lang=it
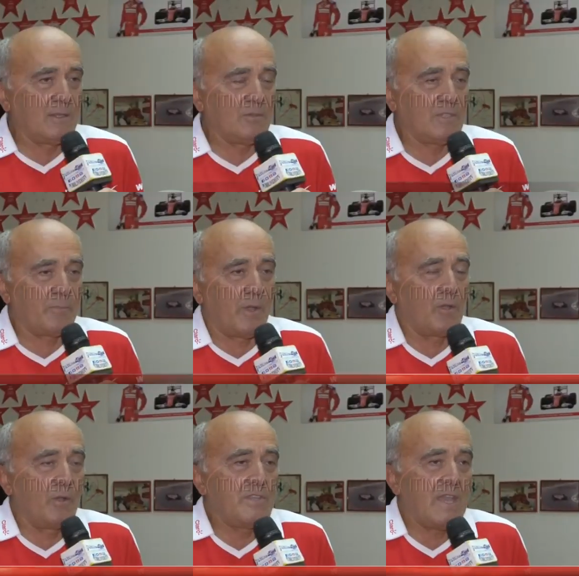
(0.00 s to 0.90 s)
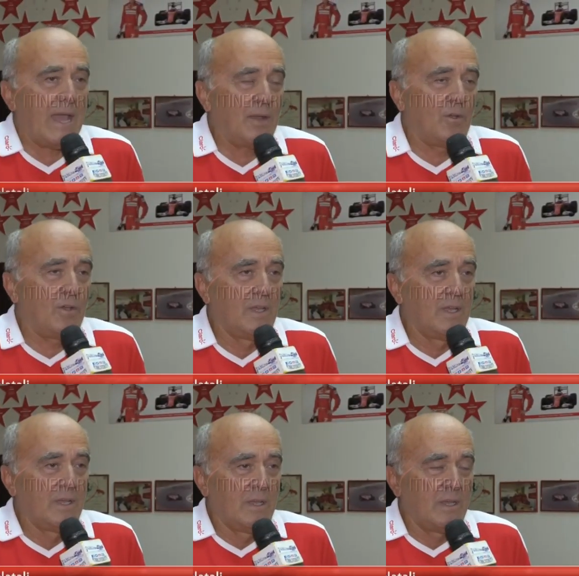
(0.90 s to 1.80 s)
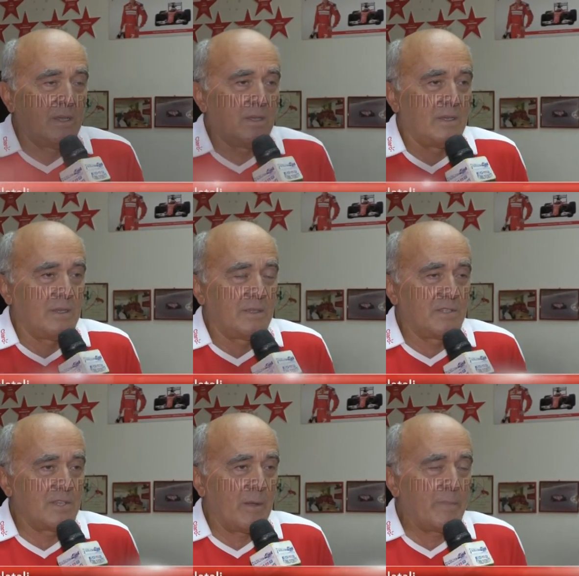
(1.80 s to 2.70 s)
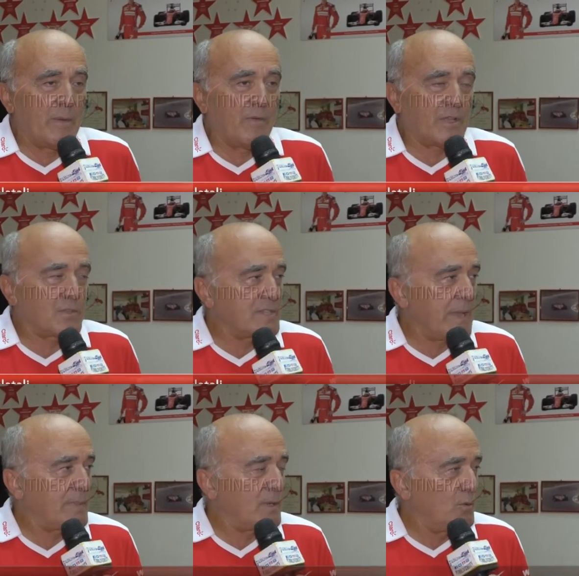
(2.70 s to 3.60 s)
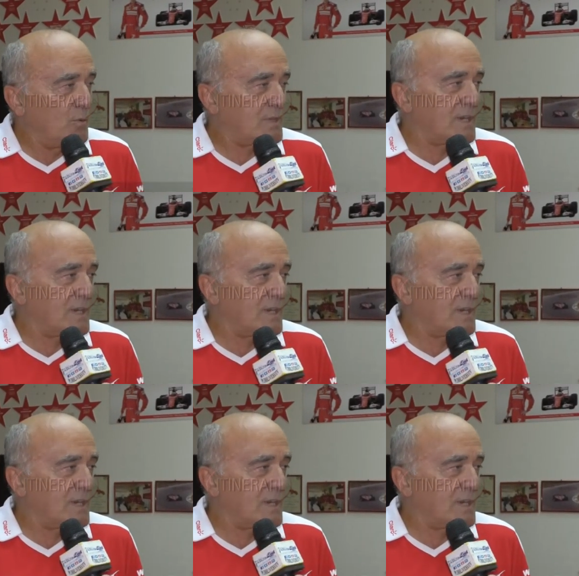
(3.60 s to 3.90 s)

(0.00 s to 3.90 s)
e tutto, poi ogni anno eh, diciamo, abbiamo fatto sempre un